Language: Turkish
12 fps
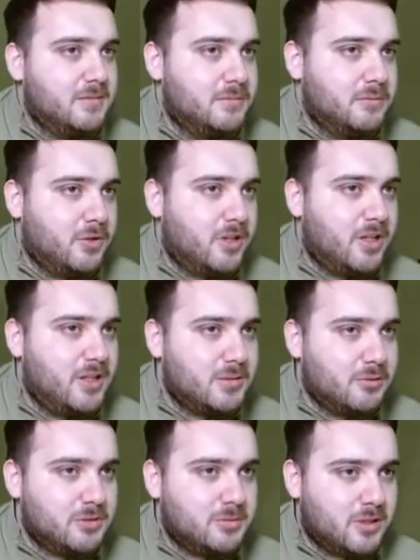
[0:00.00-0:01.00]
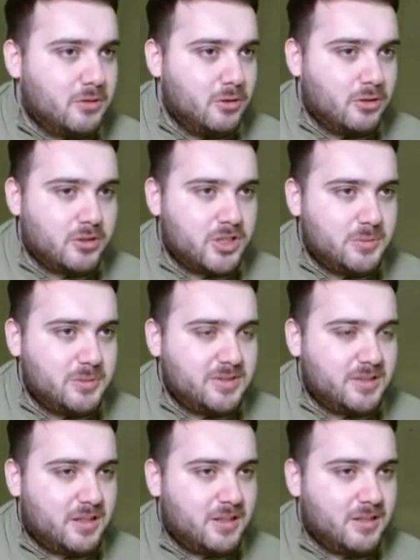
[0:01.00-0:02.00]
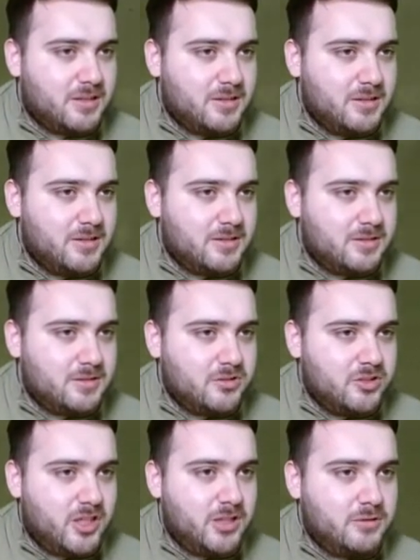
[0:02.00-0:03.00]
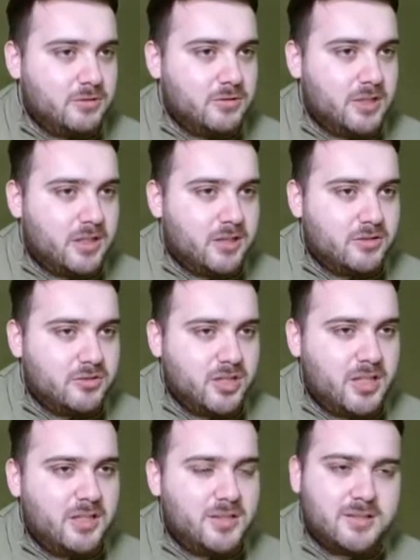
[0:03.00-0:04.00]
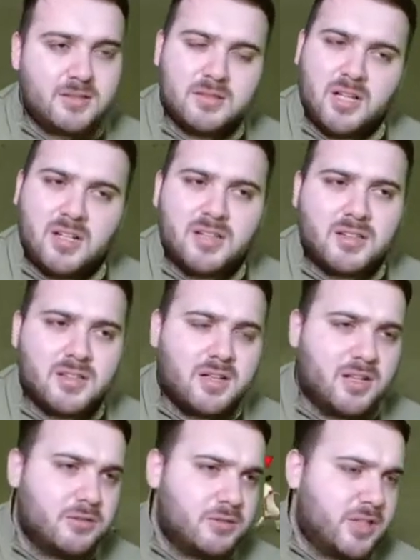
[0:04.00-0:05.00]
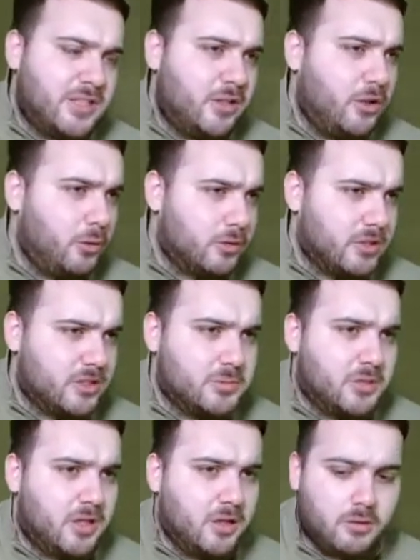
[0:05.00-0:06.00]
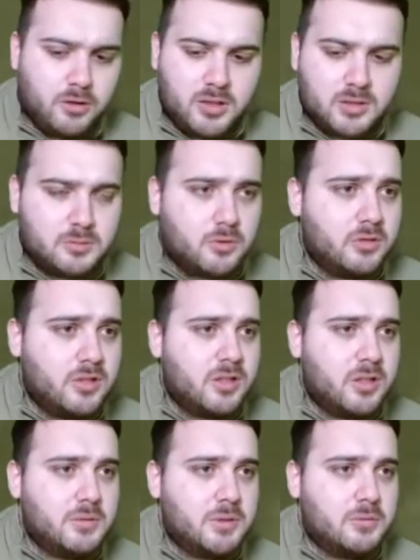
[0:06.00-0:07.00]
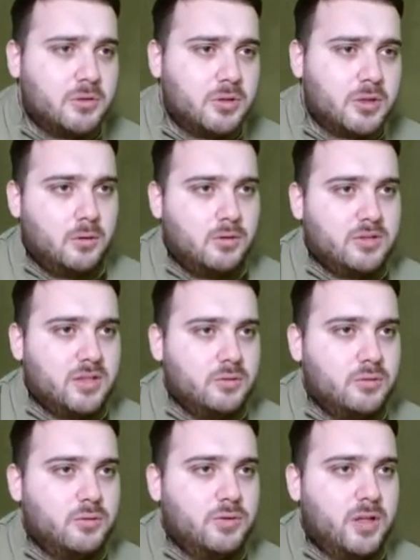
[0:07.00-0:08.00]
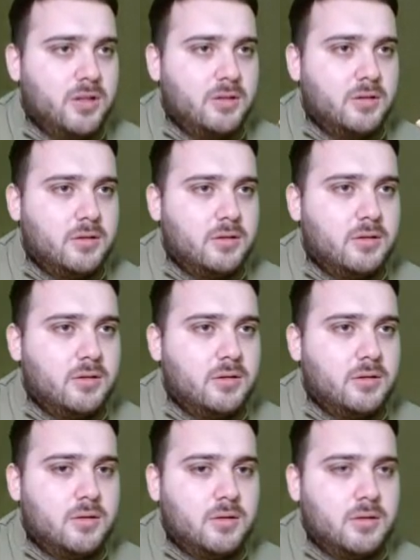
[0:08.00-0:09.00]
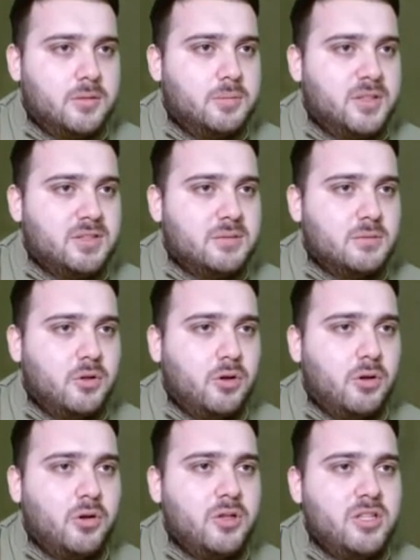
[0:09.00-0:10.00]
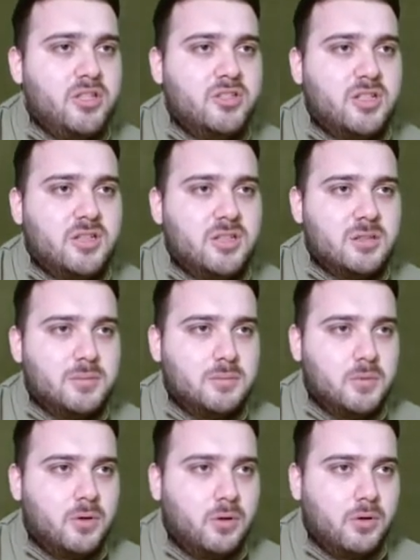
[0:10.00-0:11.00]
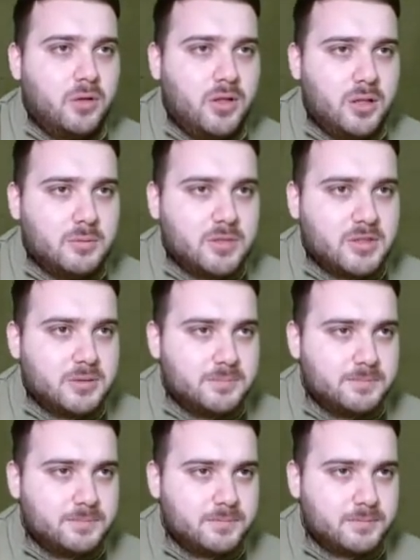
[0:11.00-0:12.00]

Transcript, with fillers: Moralleri bozmak yok. Şimdi sağ kanatlıyız. Cengiz Ünder. Cengiz hakikaten kadroda niye yoktu acaba ya? Oynadı mı onların haberim yok ya. Ozan Tufan pasımı oynayacaktım. Oynayamadım.